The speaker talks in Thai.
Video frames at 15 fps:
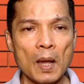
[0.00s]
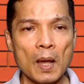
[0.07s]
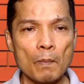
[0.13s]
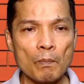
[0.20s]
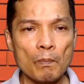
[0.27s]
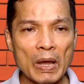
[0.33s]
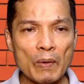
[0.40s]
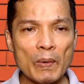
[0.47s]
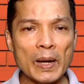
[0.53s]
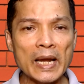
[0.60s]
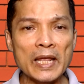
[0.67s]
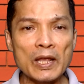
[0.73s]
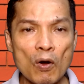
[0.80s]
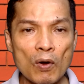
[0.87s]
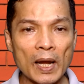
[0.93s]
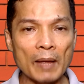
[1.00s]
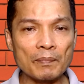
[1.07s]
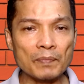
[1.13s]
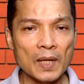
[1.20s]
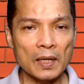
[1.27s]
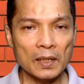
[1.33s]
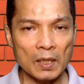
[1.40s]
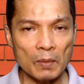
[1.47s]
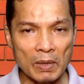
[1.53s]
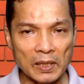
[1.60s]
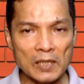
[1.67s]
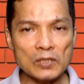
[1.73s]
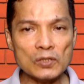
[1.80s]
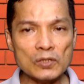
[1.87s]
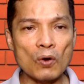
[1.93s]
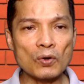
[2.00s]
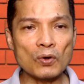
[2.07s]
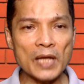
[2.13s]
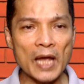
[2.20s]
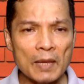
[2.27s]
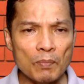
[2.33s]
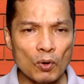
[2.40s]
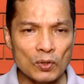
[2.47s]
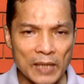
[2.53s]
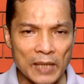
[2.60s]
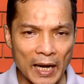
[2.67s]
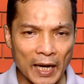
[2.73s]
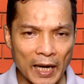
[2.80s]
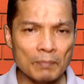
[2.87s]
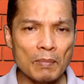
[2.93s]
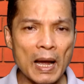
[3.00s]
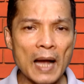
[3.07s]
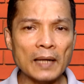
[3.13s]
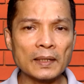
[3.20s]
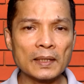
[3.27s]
แม้ว่าในห้องแลบน้ำมันทั้งสองจะให้ผลต่างกันบ้าง